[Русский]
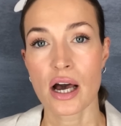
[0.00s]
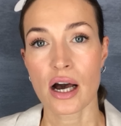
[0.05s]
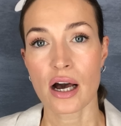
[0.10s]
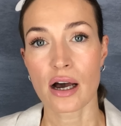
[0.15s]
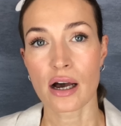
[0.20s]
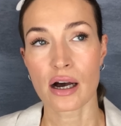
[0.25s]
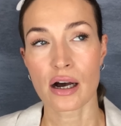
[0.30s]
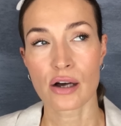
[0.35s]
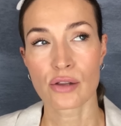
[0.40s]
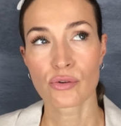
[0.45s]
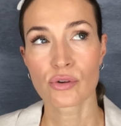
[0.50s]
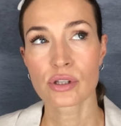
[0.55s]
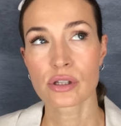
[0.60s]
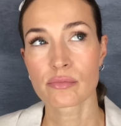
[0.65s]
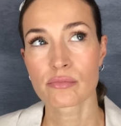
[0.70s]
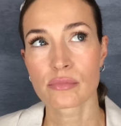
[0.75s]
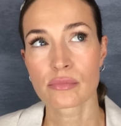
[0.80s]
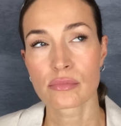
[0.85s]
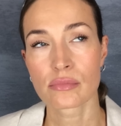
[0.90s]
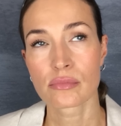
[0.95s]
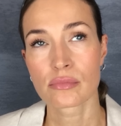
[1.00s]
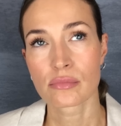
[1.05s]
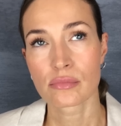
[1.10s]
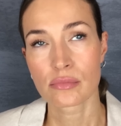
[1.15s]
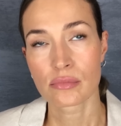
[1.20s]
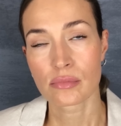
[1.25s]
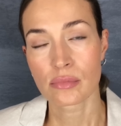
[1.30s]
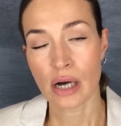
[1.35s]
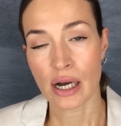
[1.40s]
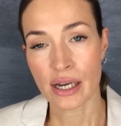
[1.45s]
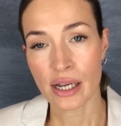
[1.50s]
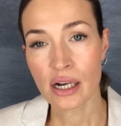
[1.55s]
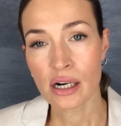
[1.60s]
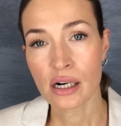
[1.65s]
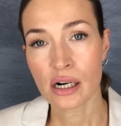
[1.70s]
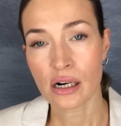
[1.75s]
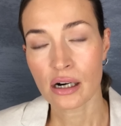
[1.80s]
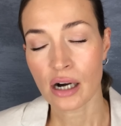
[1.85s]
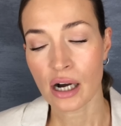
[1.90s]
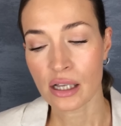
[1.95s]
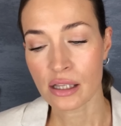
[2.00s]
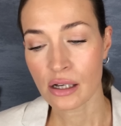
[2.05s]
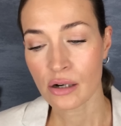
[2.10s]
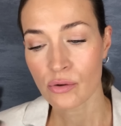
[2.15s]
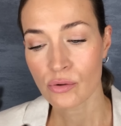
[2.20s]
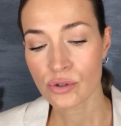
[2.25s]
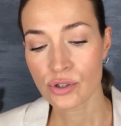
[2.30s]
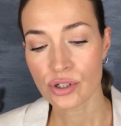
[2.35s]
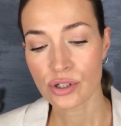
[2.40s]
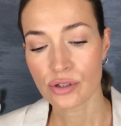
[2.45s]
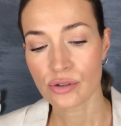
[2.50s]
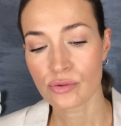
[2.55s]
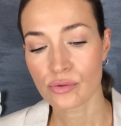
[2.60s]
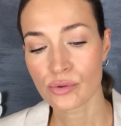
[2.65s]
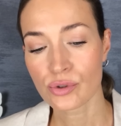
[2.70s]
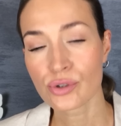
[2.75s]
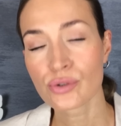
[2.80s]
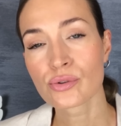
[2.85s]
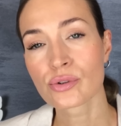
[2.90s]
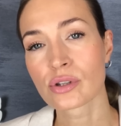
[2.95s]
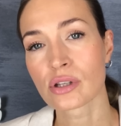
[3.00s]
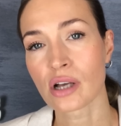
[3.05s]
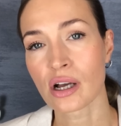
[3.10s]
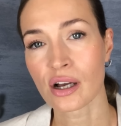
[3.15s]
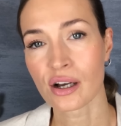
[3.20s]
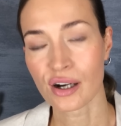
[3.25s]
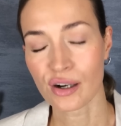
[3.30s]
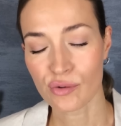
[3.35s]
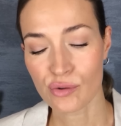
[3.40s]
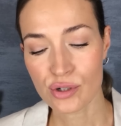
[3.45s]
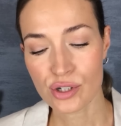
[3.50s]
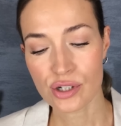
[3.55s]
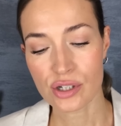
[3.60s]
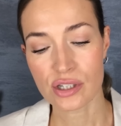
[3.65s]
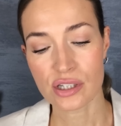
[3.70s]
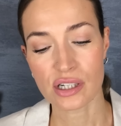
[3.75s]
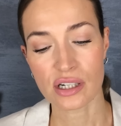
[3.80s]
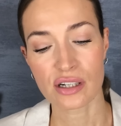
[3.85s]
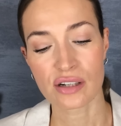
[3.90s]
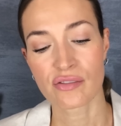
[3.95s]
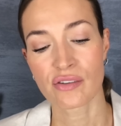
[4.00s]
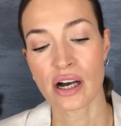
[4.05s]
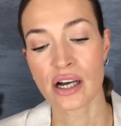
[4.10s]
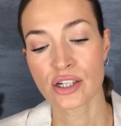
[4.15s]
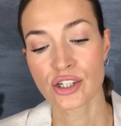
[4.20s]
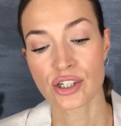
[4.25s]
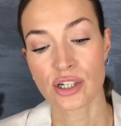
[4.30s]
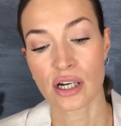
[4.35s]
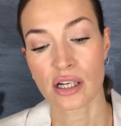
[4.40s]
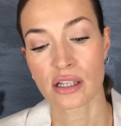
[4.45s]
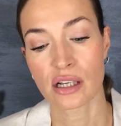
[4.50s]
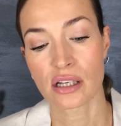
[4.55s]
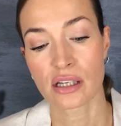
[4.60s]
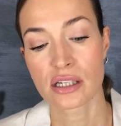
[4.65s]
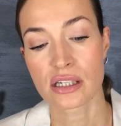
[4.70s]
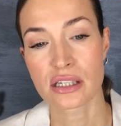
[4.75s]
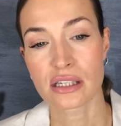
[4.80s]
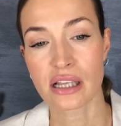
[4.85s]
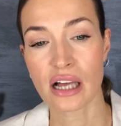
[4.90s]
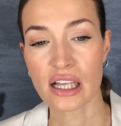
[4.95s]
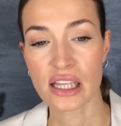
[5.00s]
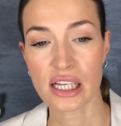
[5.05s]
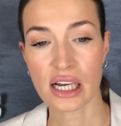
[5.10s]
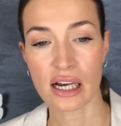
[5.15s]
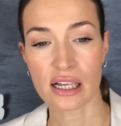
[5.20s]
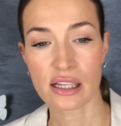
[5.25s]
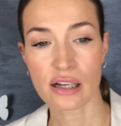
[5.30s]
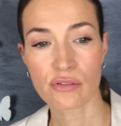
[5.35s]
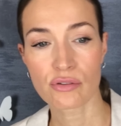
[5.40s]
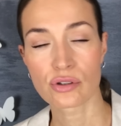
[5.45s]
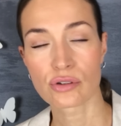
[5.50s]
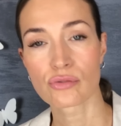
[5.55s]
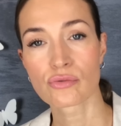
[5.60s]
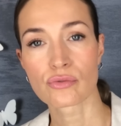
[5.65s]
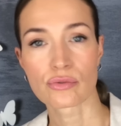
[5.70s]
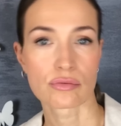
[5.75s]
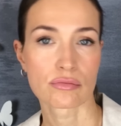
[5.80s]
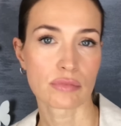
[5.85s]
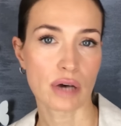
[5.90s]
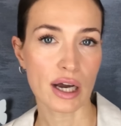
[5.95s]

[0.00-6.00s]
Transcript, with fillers: А, нота ореха, она очень уютная, очень согревающая, она не сладкая, она вот, ну,